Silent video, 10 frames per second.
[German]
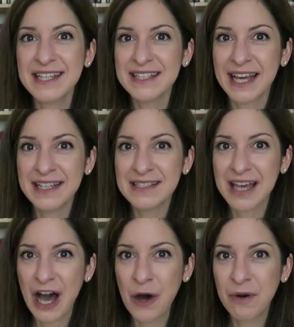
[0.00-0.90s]
das seinen
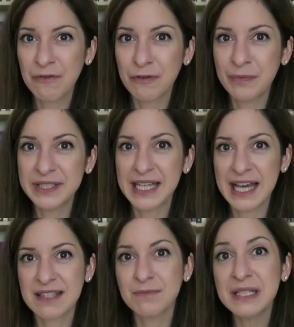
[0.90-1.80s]
Zauber für mich
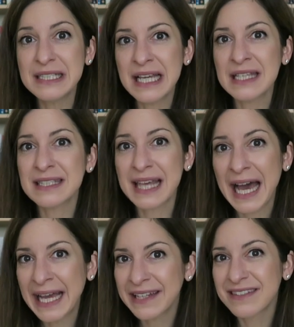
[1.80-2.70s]
erst mit der
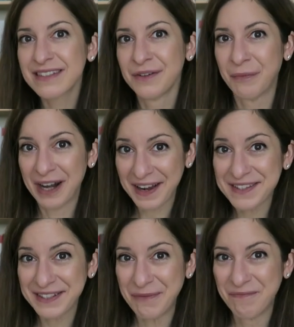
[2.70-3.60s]
Zeit
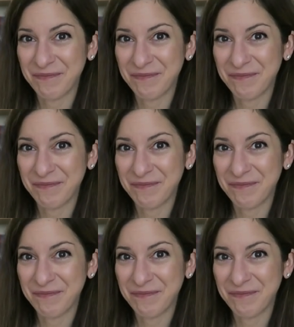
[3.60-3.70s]
langsam